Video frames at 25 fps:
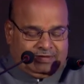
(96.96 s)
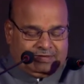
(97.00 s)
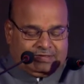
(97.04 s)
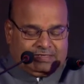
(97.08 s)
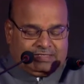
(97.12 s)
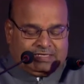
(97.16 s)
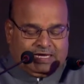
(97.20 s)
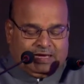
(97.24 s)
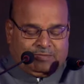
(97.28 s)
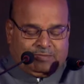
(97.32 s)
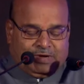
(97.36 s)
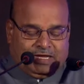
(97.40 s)

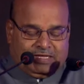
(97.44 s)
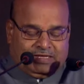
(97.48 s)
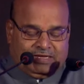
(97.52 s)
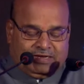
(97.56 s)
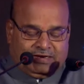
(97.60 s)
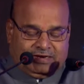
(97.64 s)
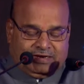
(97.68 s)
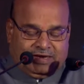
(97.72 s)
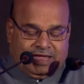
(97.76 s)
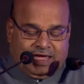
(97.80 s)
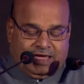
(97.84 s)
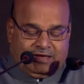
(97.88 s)

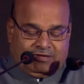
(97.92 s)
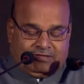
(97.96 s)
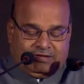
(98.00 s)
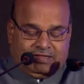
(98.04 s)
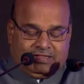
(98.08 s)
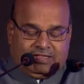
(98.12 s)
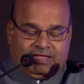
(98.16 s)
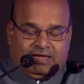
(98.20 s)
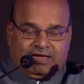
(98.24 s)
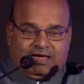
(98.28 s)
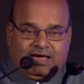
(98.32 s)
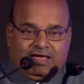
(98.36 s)
सामाजिक न्याय और
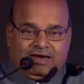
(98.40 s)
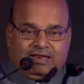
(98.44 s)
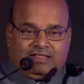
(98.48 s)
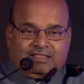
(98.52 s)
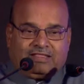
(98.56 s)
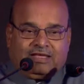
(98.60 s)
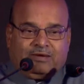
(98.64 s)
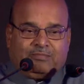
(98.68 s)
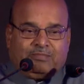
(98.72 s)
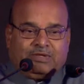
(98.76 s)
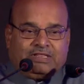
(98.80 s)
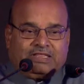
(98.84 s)

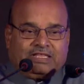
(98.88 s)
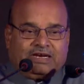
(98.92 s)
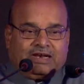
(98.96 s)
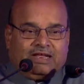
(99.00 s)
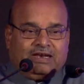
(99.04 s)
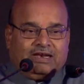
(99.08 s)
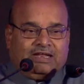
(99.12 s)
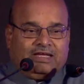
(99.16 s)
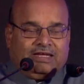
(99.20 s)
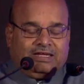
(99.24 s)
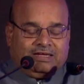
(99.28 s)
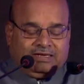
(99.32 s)
अधिकारिता
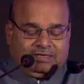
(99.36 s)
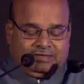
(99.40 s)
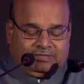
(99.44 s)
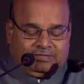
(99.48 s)
मंत्रालय